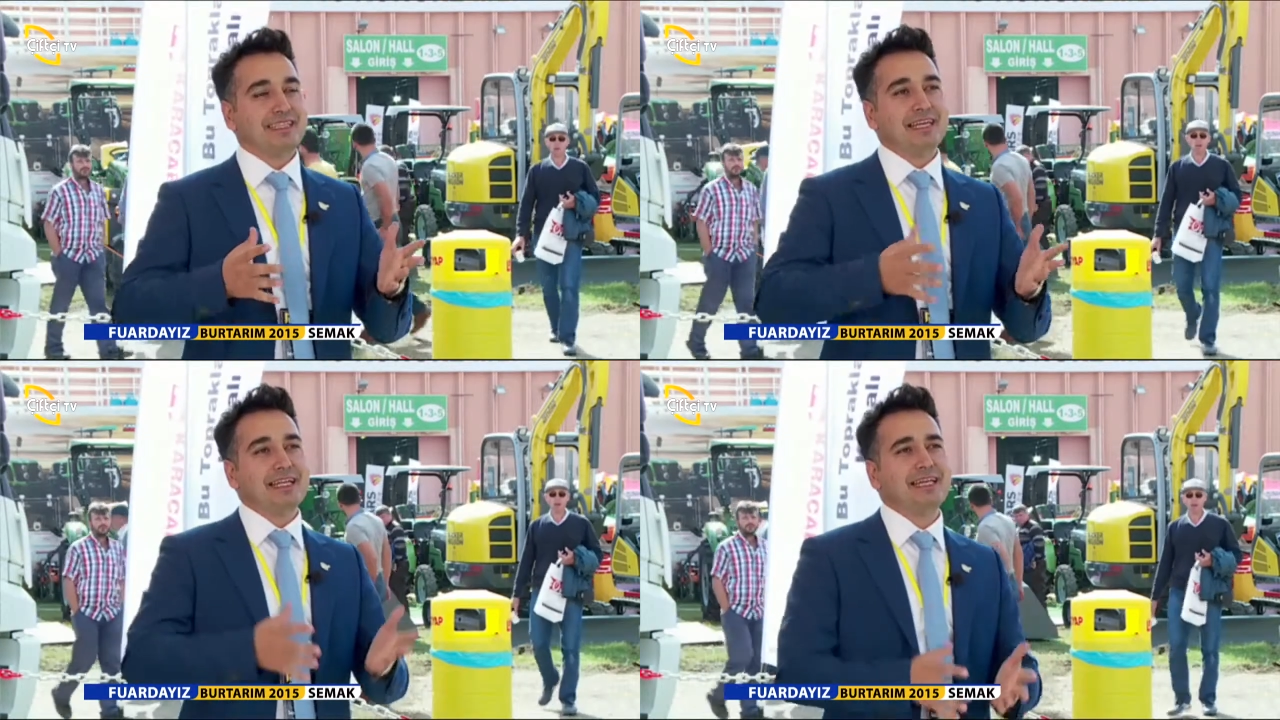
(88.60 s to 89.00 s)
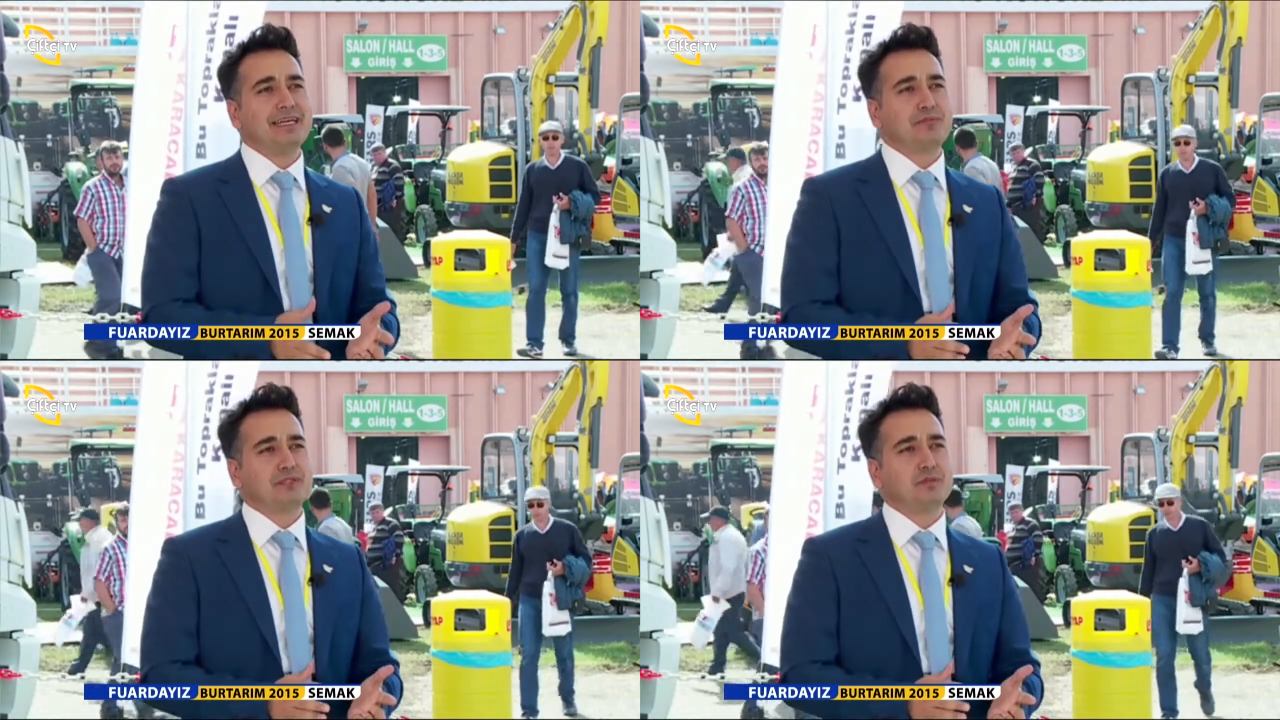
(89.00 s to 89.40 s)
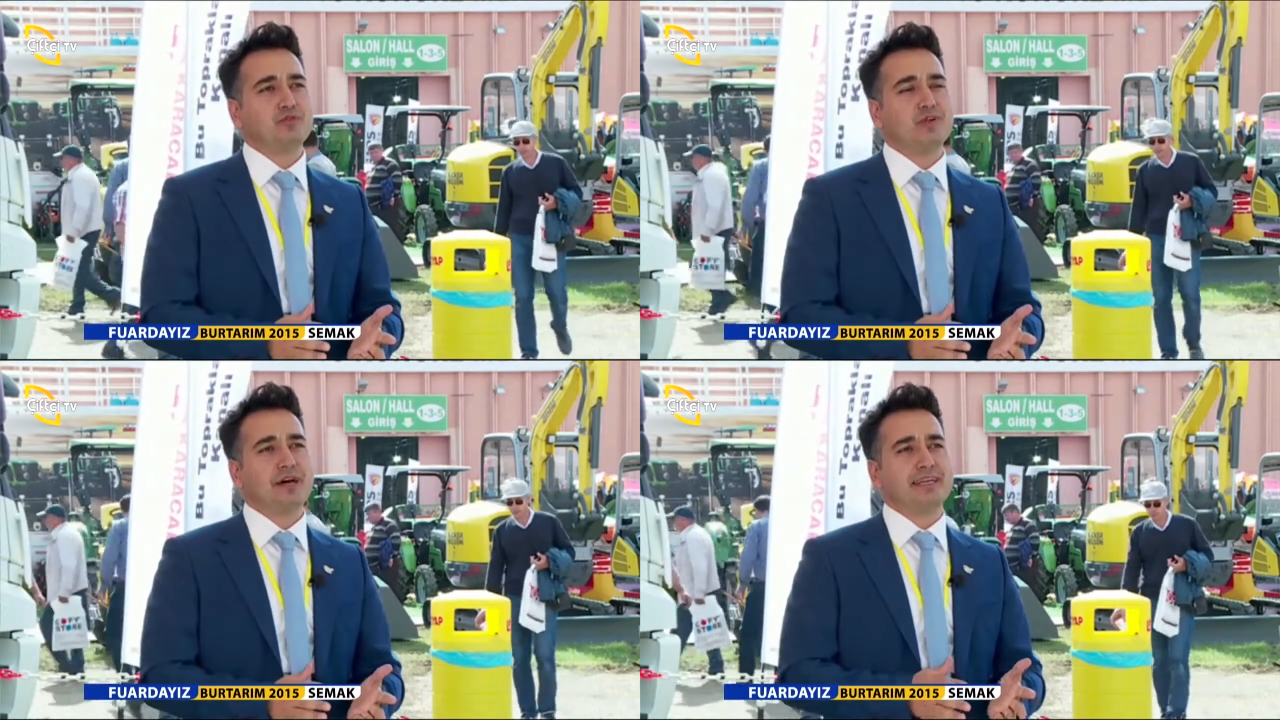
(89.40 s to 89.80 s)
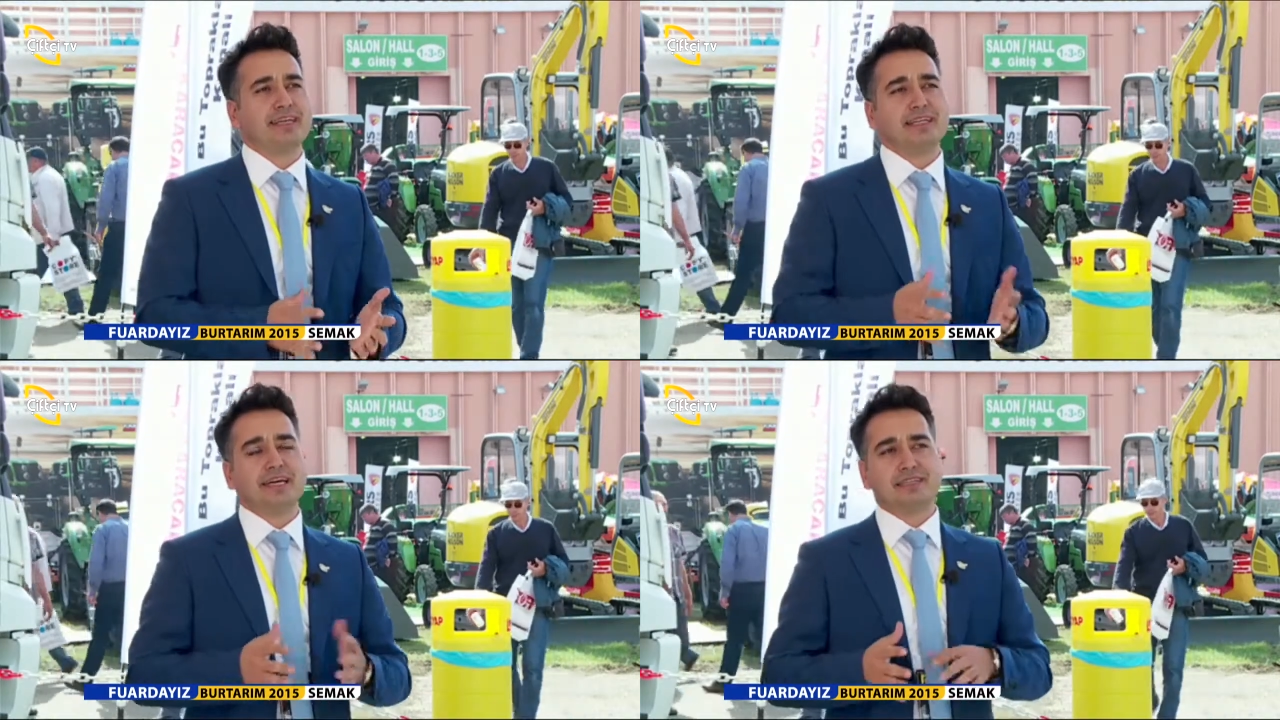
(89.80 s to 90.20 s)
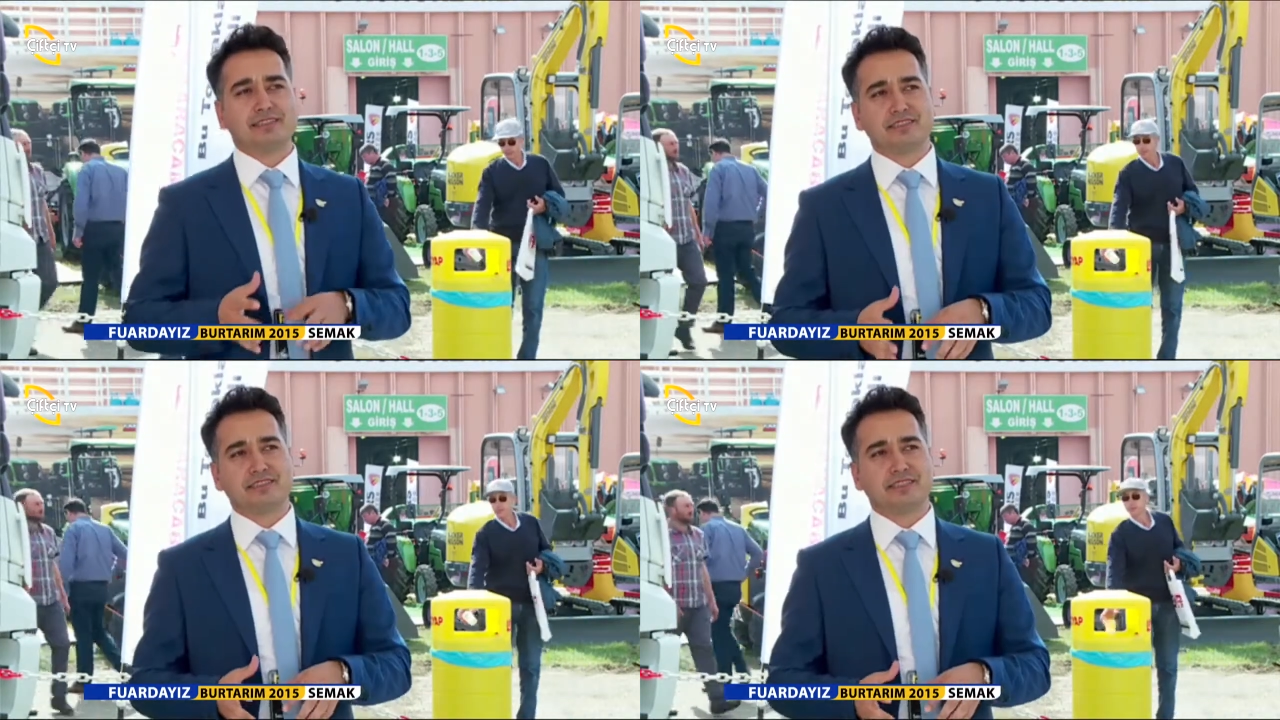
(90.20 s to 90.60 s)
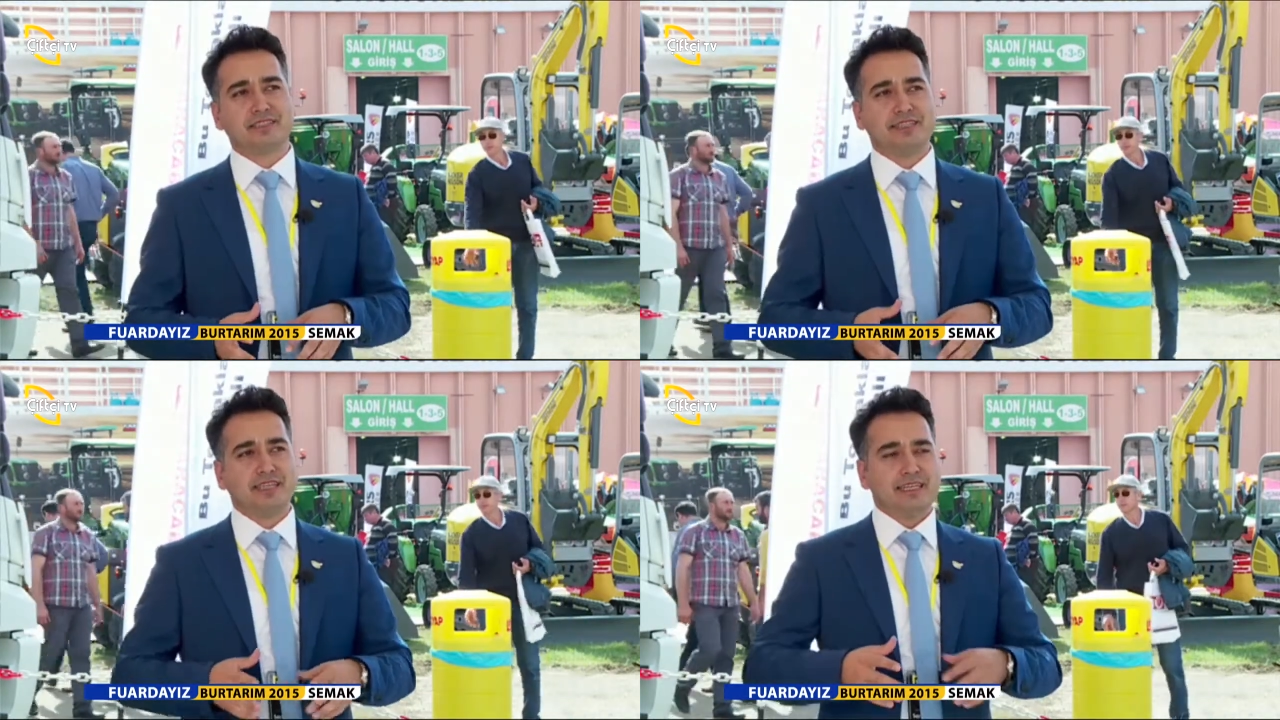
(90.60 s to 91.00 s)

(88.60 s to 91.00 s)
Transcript: neler yaptı, bu fuara neden katıldı,